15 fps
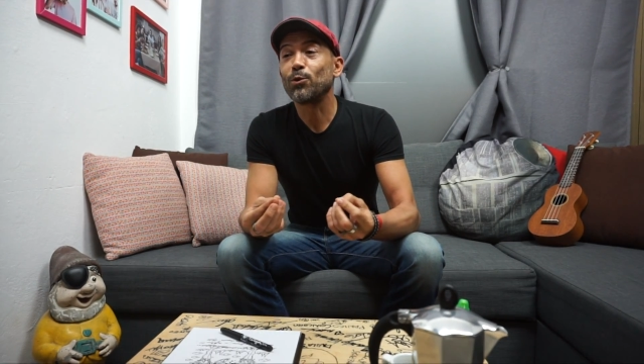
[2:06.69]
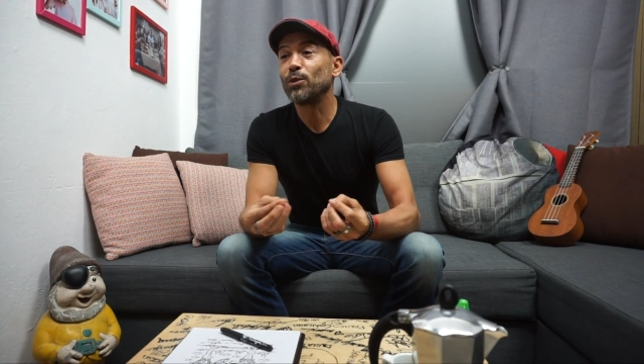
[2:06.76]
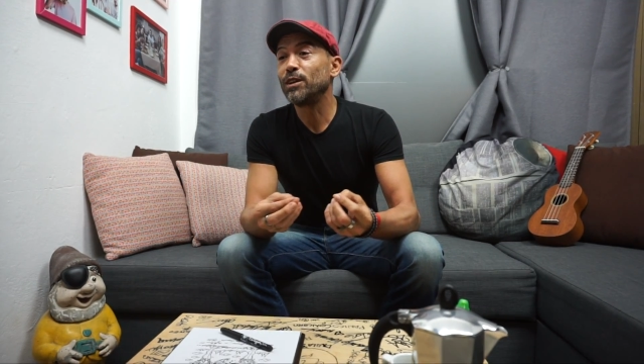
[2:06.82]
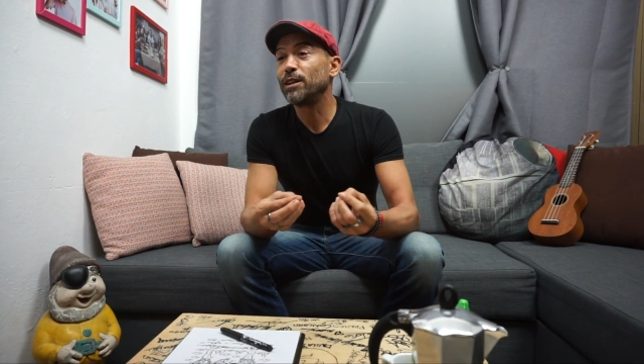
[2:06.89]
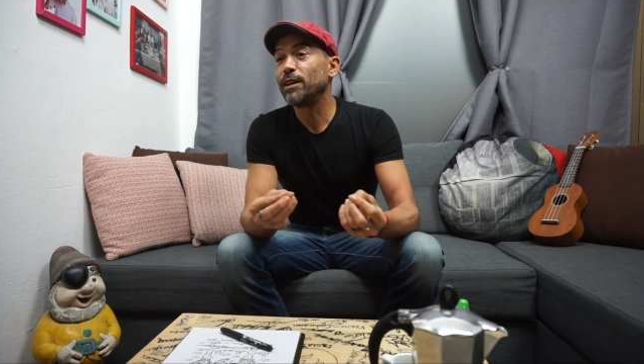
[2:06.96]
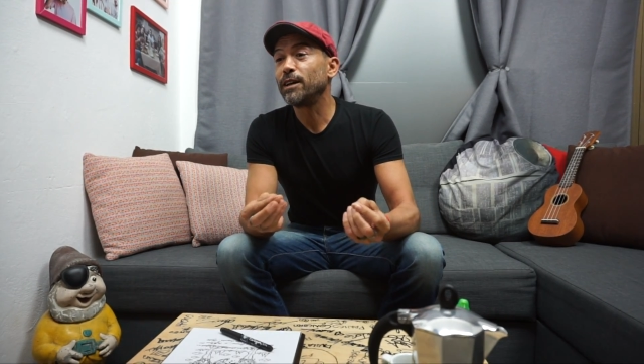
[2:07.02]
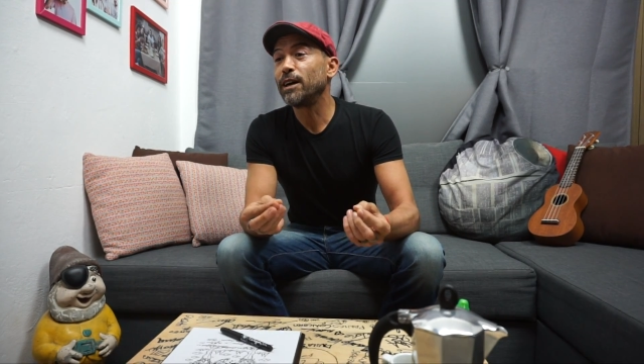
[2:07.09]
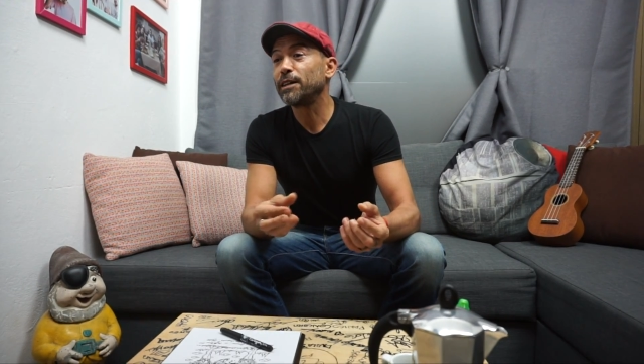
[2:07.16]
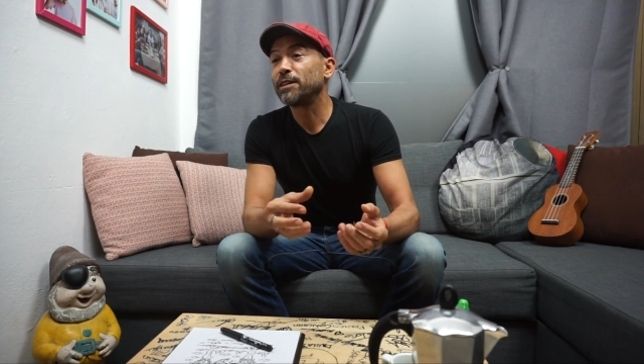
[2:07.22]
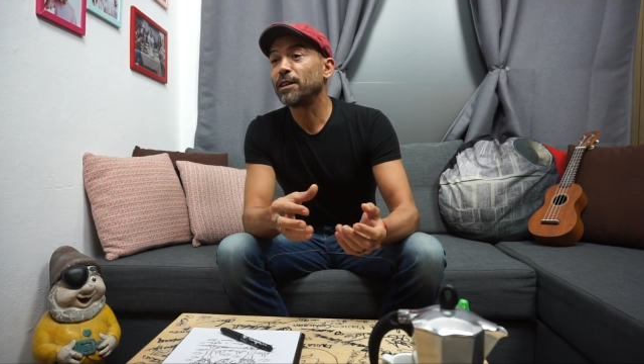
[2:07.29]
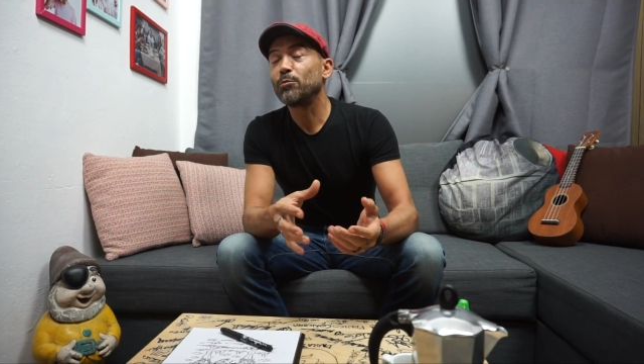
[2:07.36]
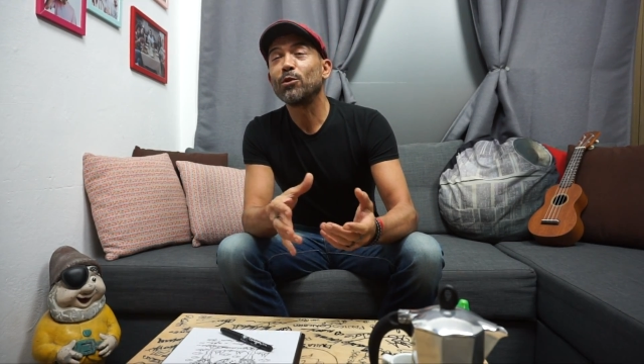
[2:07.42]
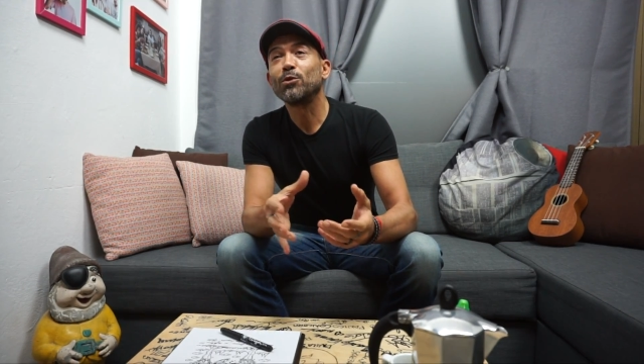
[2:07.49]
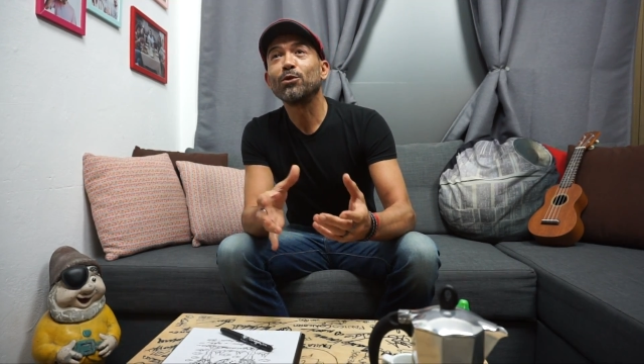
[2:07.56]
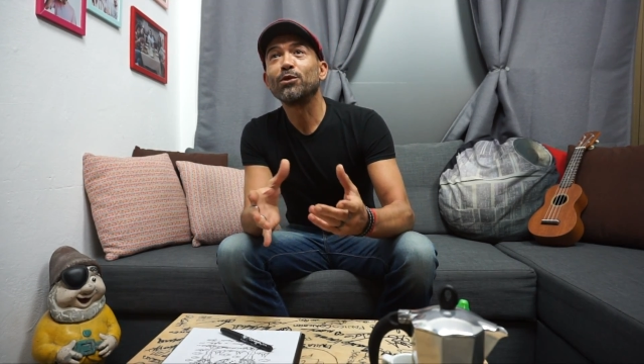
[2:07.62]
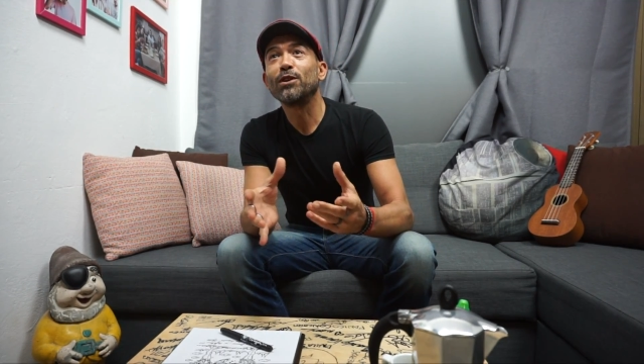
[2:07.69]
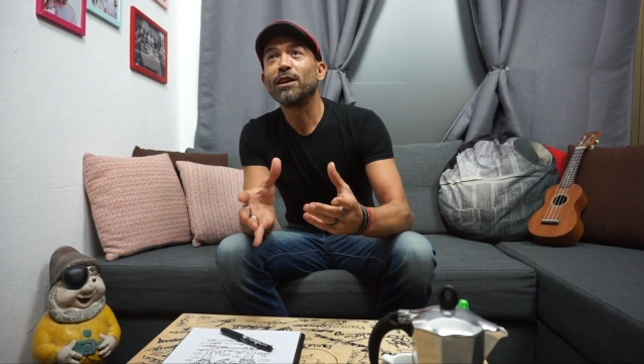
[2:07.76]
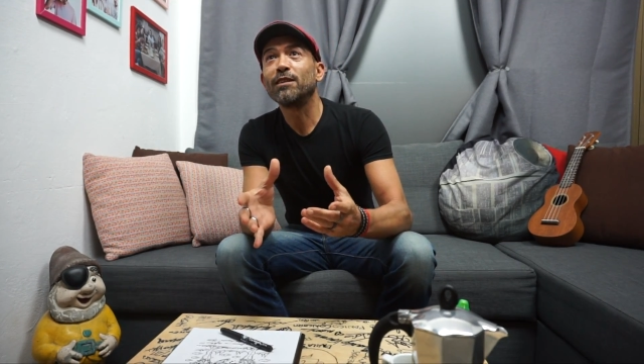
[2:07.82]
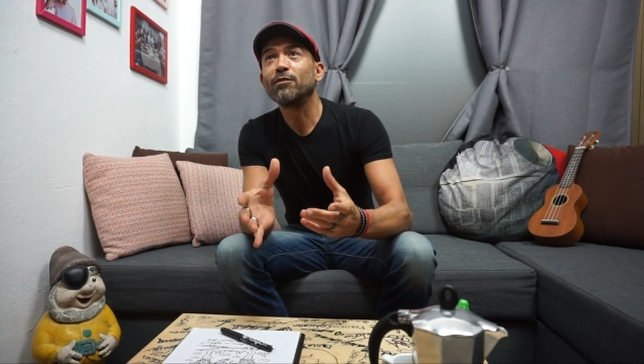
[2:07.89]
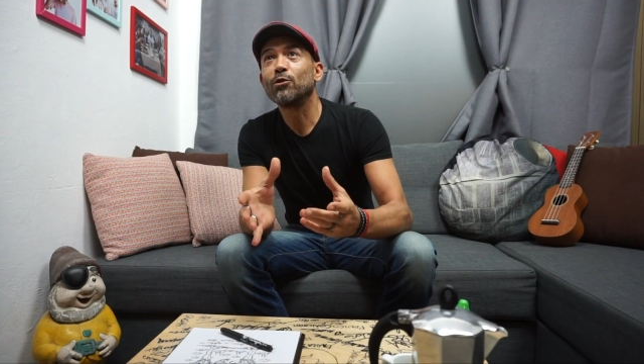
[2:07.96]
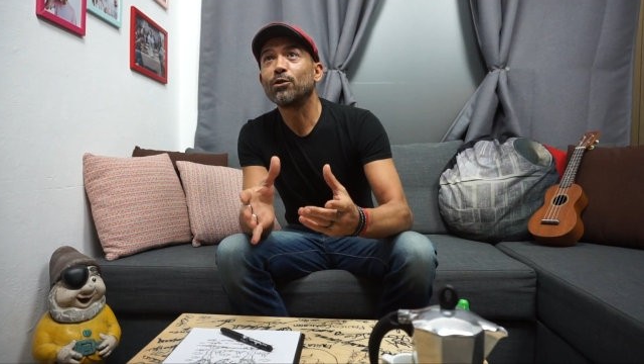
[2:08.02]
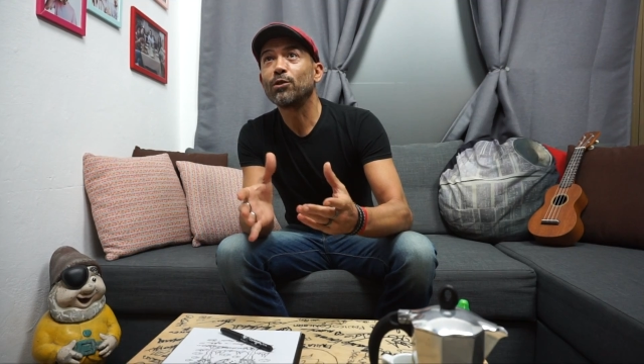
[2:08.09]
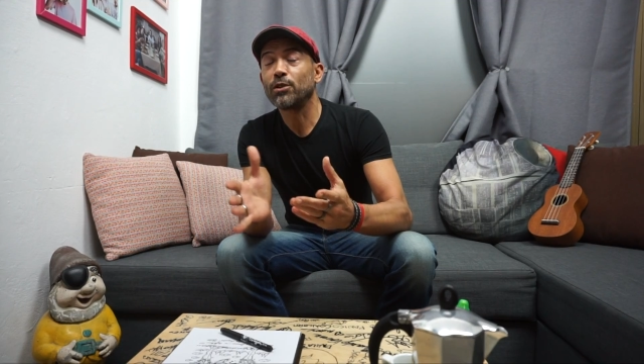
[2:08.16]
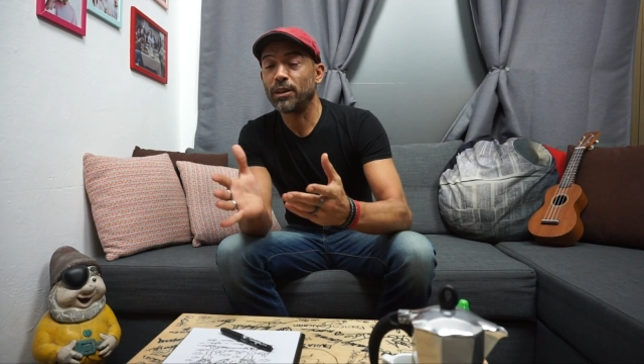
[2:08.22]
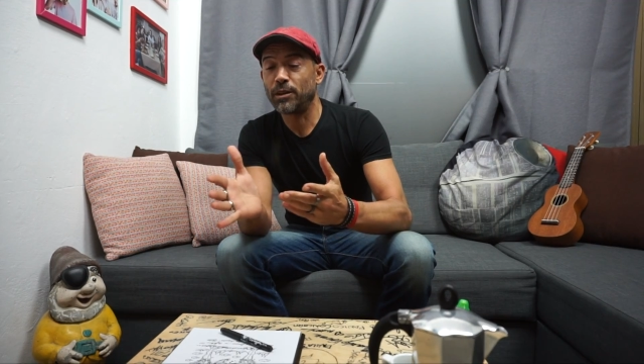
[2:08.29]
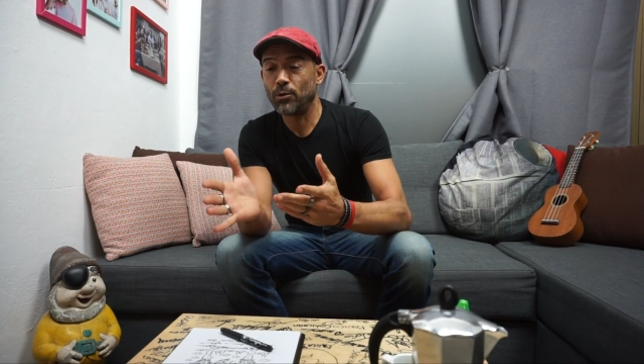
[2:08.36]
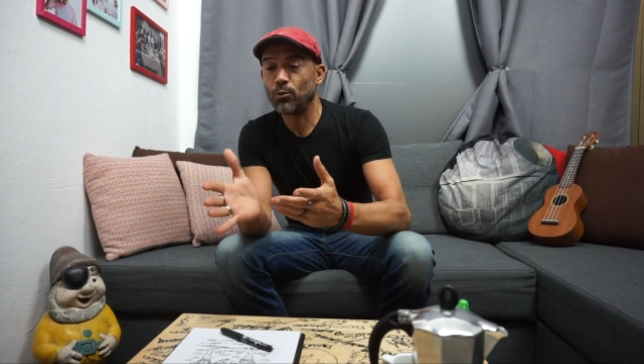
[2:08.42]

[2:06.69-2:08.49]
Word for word: quelli legati al mondo del lavoro che